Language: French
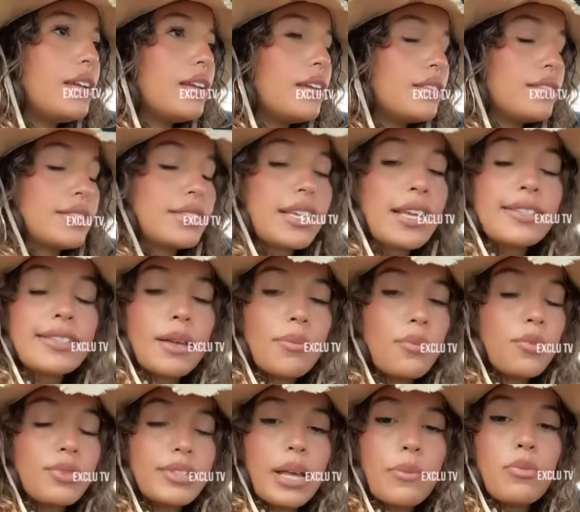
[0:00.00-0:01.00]
ça, ça
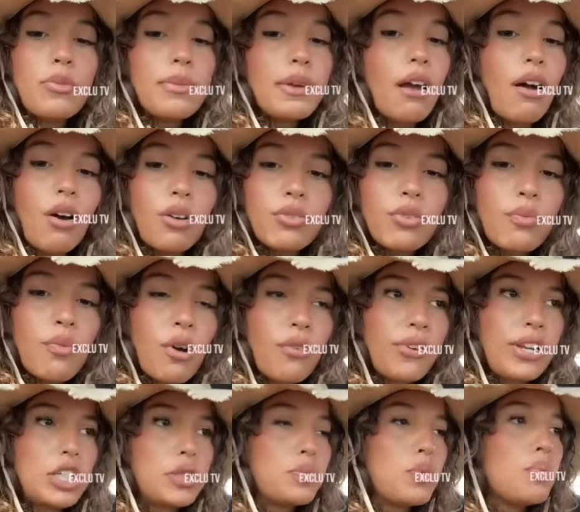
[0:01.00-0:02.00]
me, ça me met hors de moi en
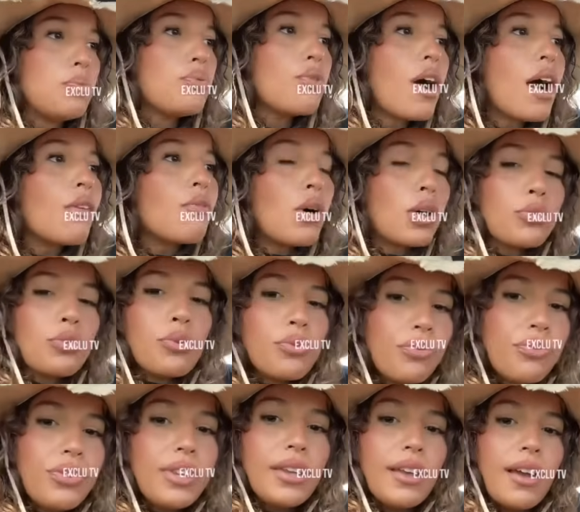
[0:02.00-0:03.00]
fait. Je peux plus avoir de
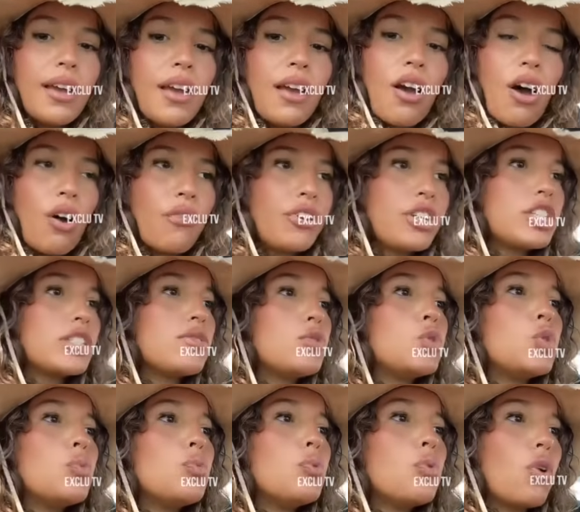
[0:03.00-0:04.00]
vie. En fait,
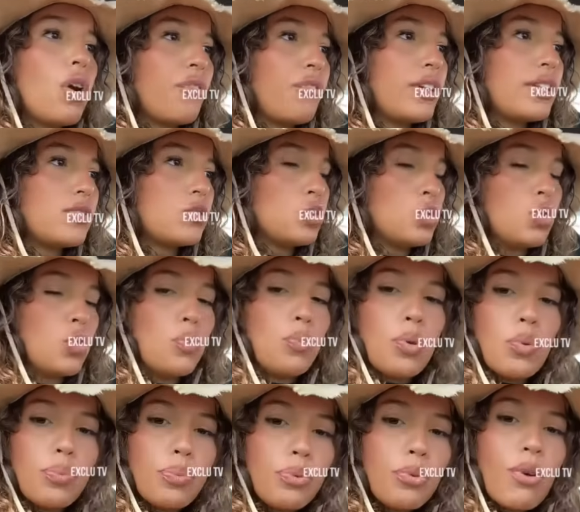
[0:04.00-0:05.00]
je, en fait, je ne
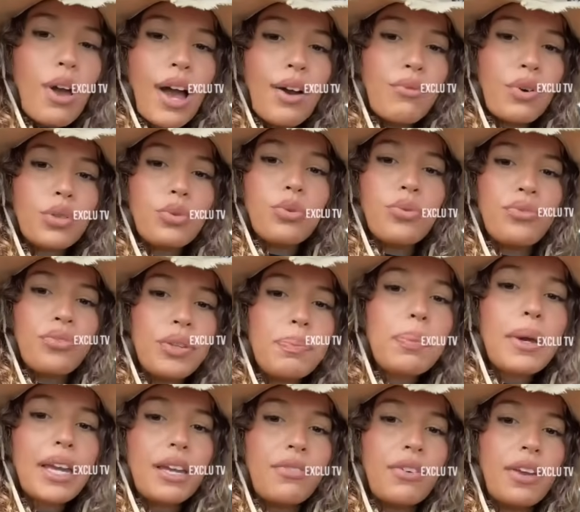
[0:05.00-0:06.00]
peux plus avoir de vie
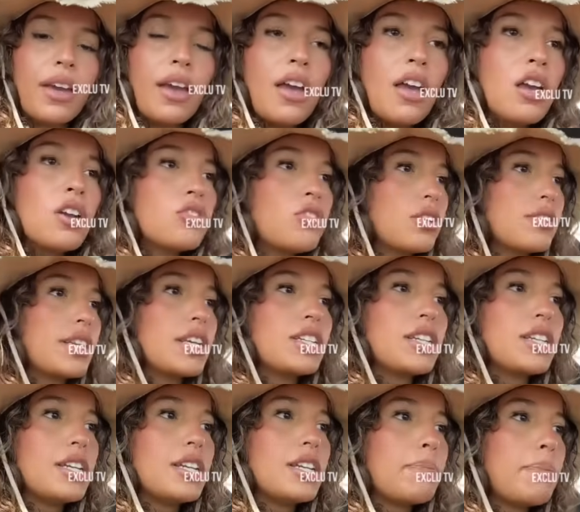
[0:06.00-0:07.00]
privée. Genre ça, je
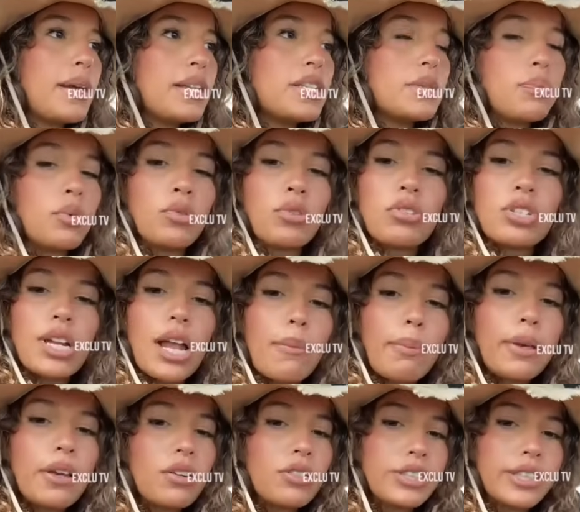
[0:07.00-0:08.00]
l'ai pas dit. Pourtant, je l'ai
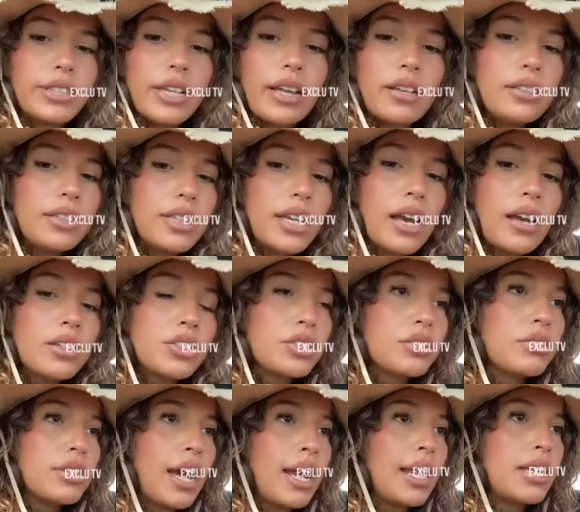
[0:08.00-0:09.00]
appris quand j'étais à
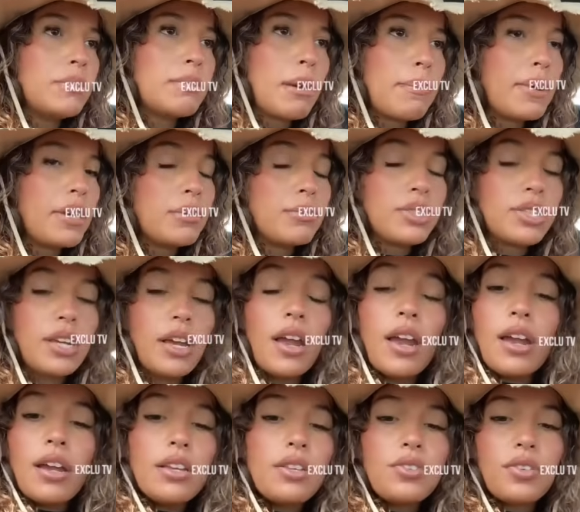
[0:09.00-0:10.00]
Ikea. Alan, il m'appelle, il me dit,
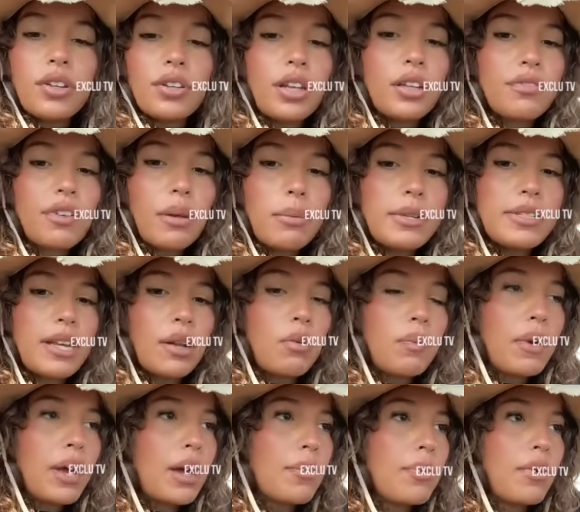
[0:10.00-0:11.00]
ils sont en train de fermer le salon
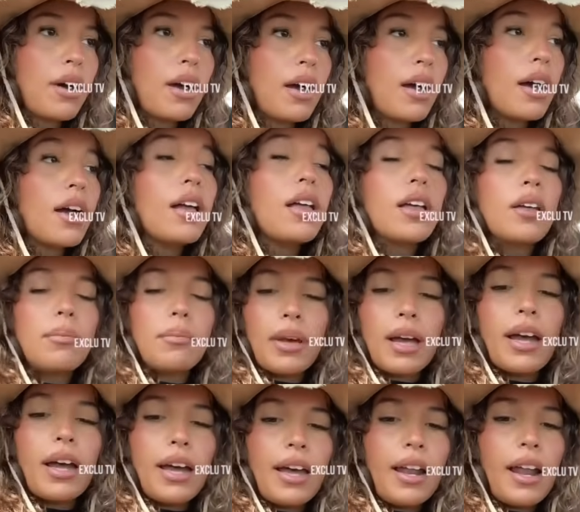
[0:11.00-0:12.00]
par rapport à,
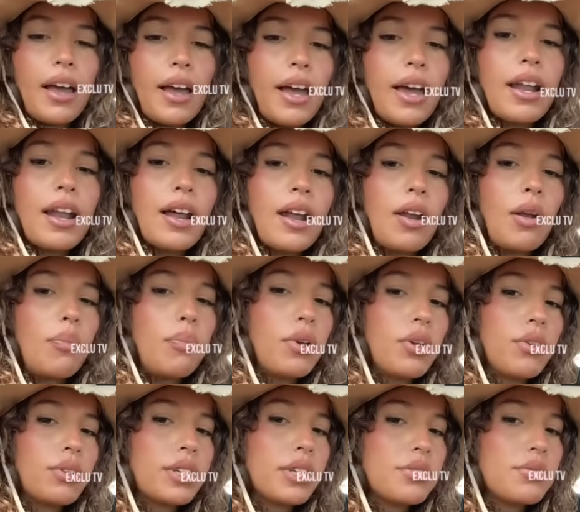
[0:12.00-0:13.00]
bah, à
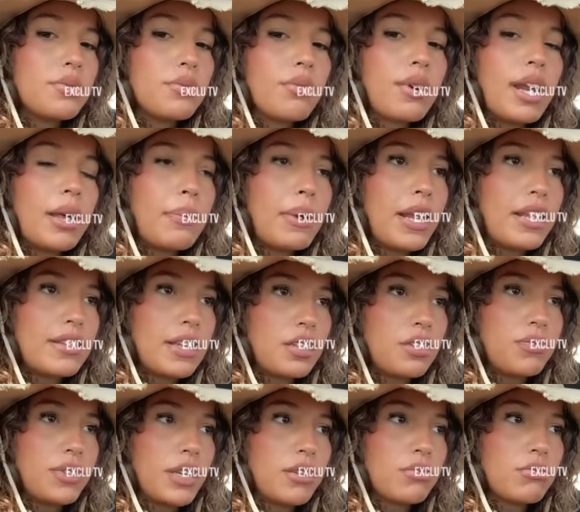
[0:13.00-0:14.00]
l'employé en question. Elle n'a pas la
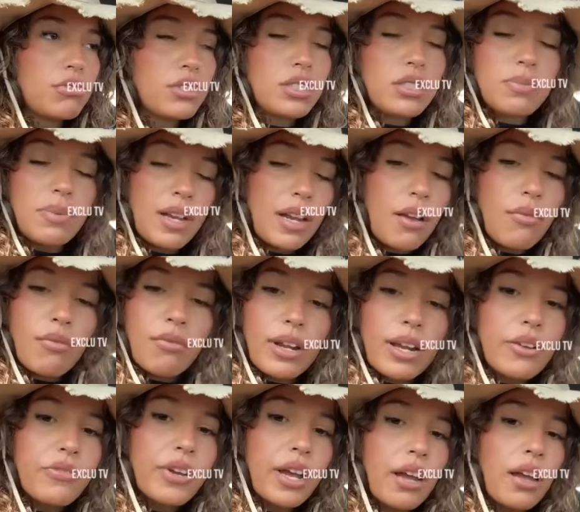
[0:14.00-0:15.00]
certification. Je dis, pas grave, on va
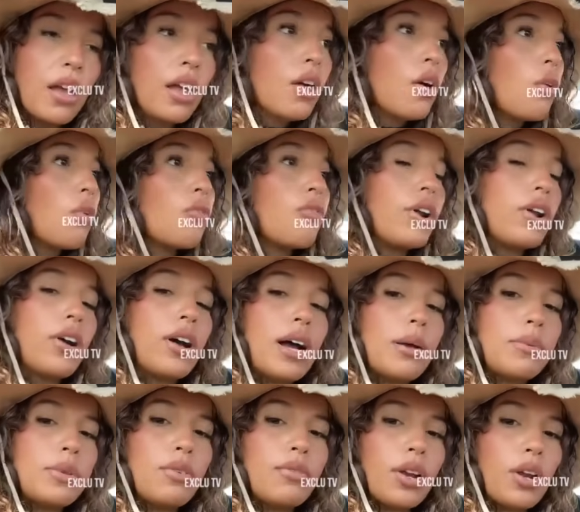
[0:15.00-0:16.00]
la faire. On va leur
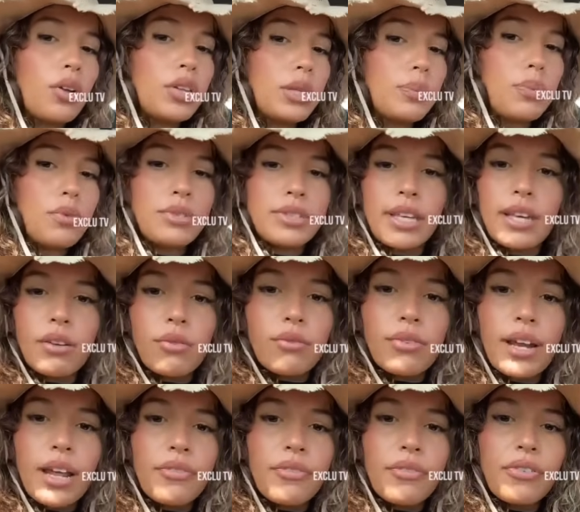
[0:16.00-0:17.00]
ramener, on va leur déposer, on
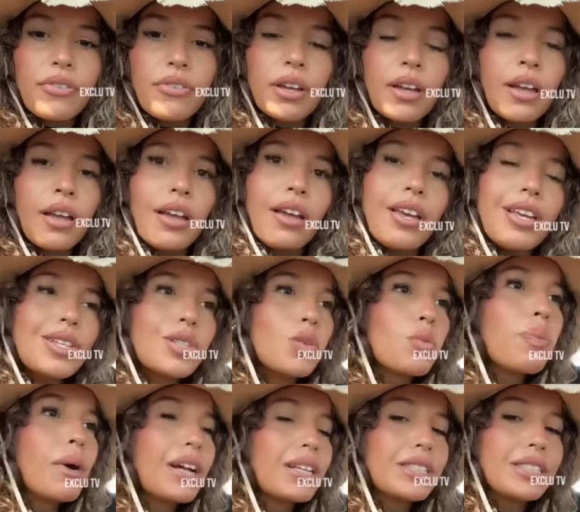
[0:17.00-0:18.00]
va la faire ils sont
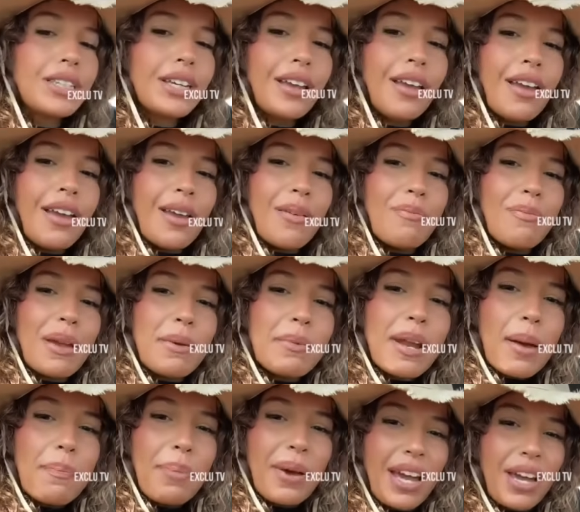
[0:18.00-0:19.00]
partis. Même
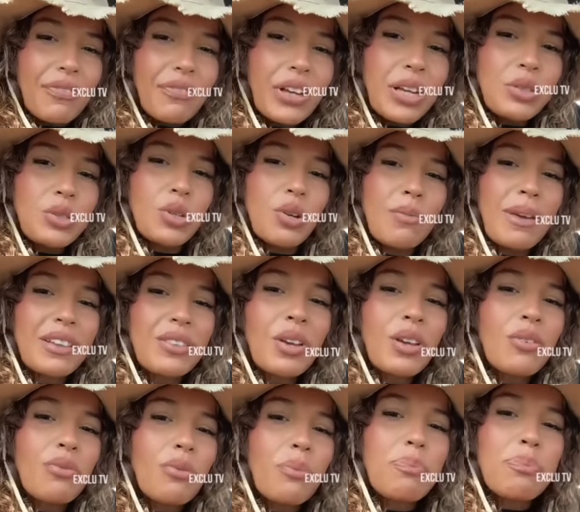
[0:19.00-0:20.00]
la préfecture, maintenant,
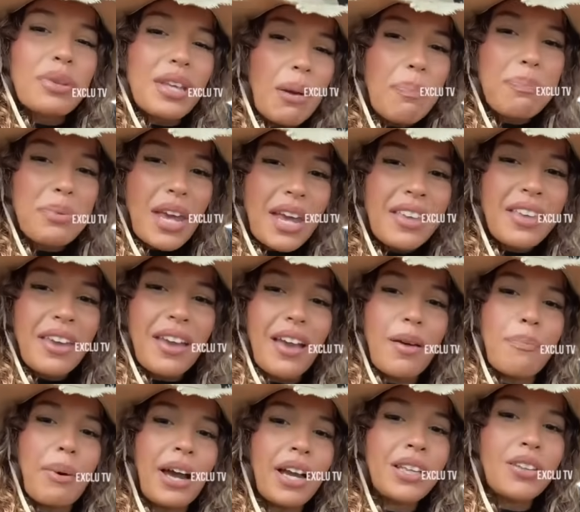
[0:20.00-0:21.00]
ils vont piailler
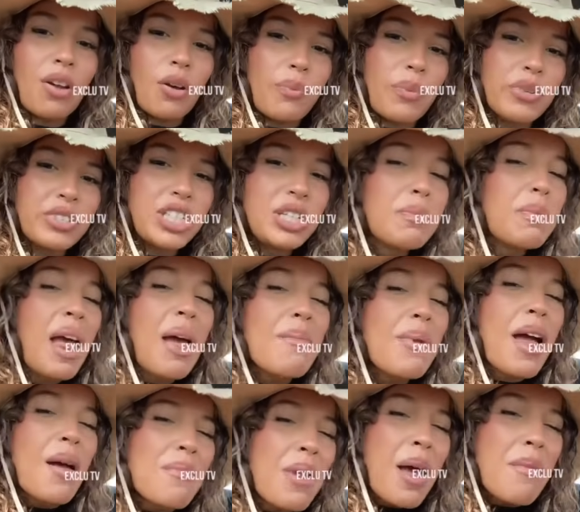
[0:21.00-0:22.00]
à Paris, Normandie, bla
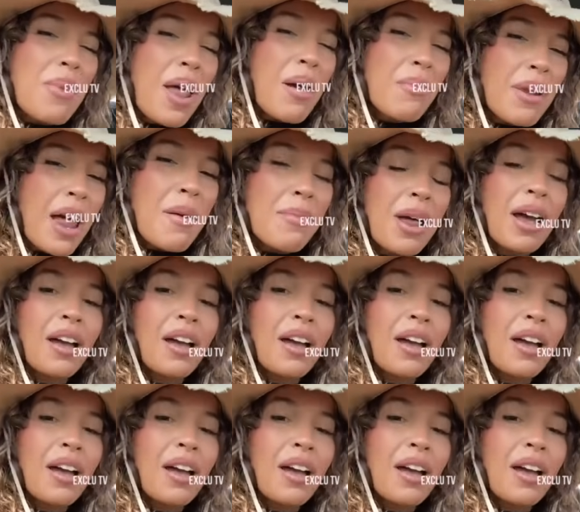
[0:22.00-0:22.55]
Bla, bla, bla, bla